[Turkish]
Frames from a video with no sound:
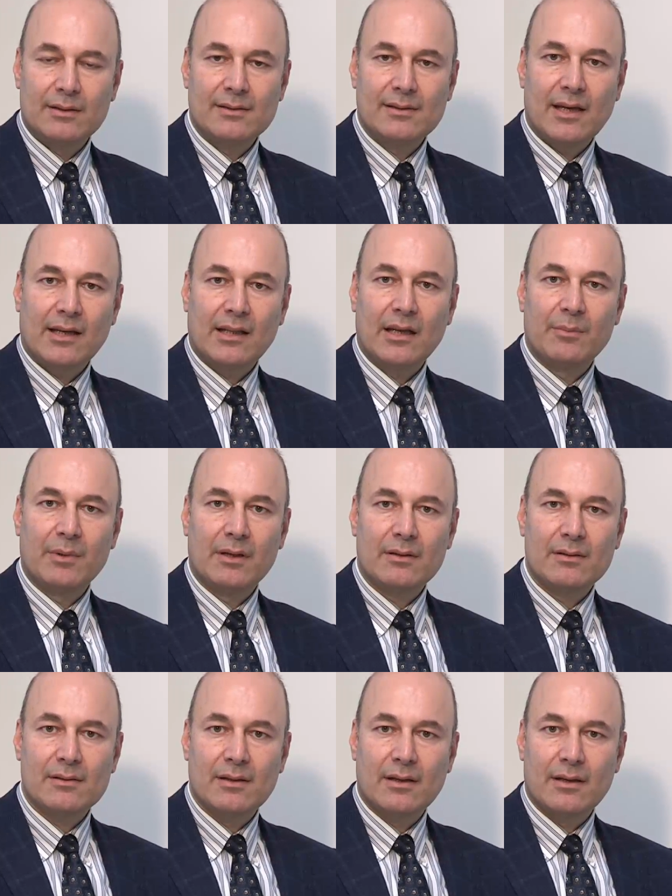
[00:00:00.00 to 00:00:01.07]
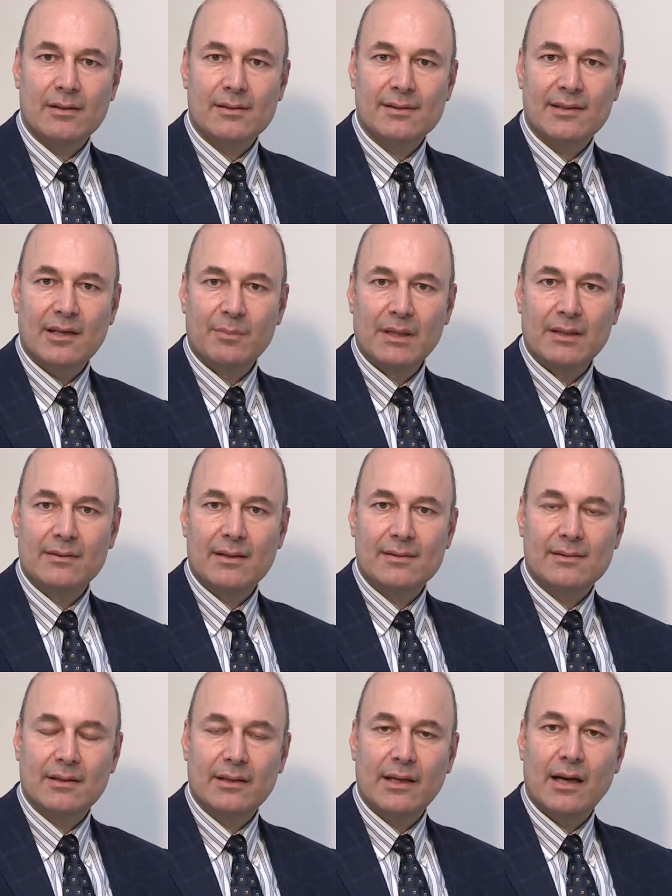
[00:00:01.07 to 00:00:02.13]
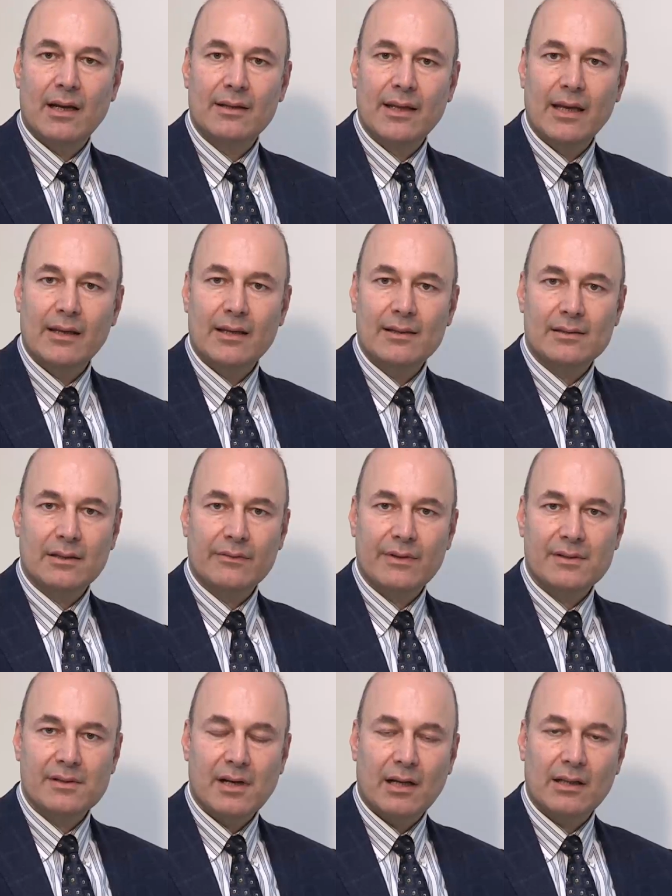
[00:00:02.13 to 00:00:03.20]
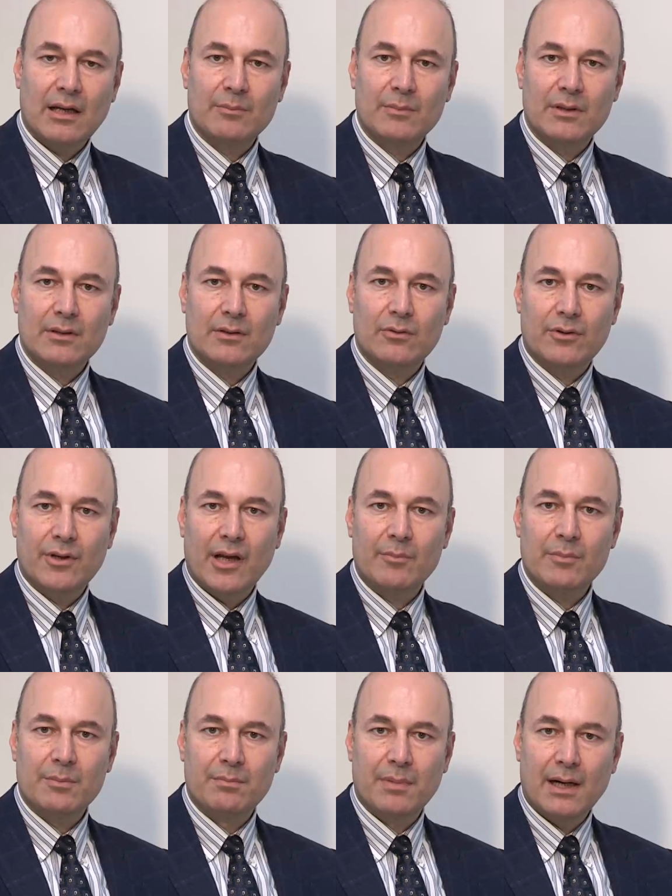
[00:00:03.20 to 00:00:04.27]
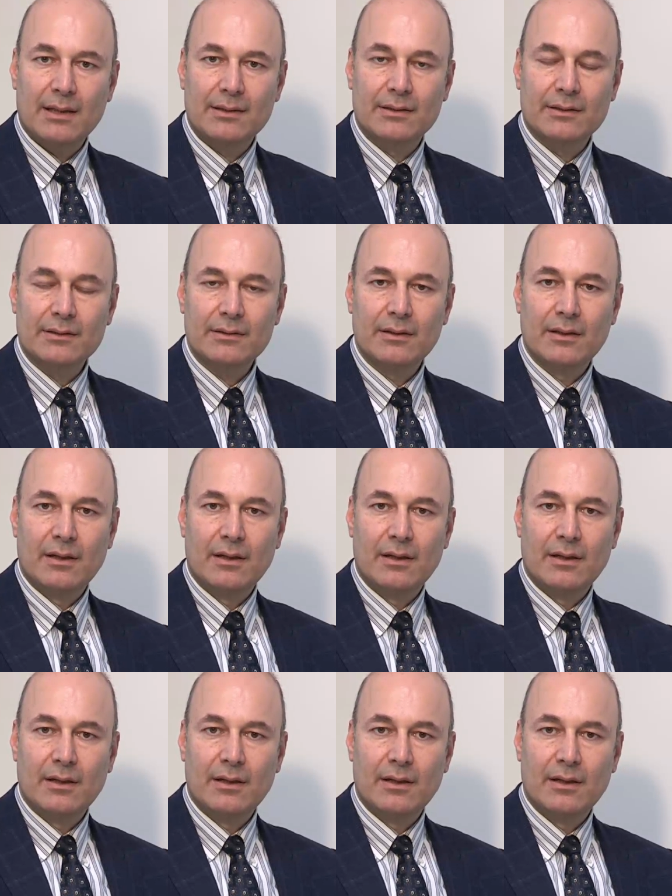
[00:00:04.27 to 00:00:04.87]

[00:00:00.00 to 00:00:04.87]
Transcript: Diz ekleminin e, stabilitesini yani dengesini ve sağlamlığını koruyan bir bağdır.